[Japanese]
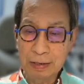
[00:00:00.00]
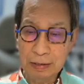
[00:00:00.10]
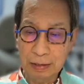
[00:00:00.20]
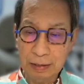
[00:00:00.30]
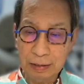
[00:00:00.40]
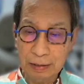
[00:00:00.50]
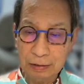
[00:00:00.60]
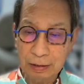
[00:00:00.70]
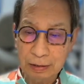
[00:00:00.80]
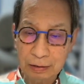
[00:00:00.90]

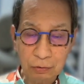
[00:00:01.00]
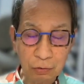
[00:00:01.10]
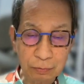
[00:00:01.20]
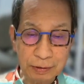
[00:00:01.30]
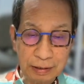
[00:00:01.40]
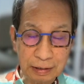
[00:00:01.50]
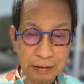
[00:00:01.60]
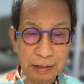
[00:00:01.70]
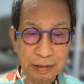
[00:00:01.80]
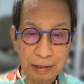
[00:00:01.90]
えー、遠くまでね、来
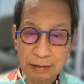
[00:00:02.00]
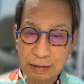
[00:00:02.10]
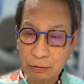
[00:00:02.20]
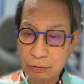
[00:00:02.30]
ていただいたこ